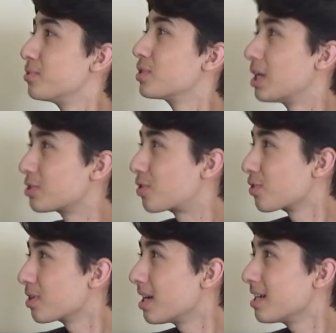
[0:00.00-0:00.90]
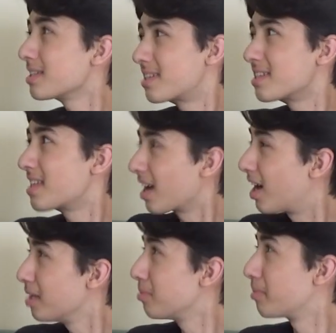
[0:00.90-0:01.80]
Bundan sonra sizde
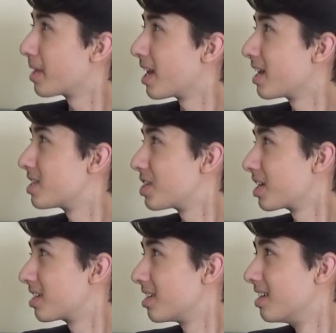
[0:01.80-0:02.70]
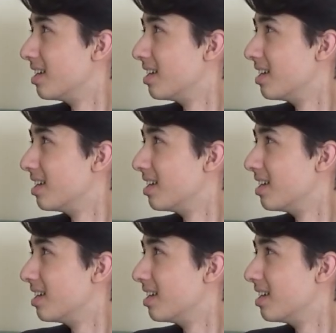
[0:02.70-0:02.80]
kalmam gerekecek.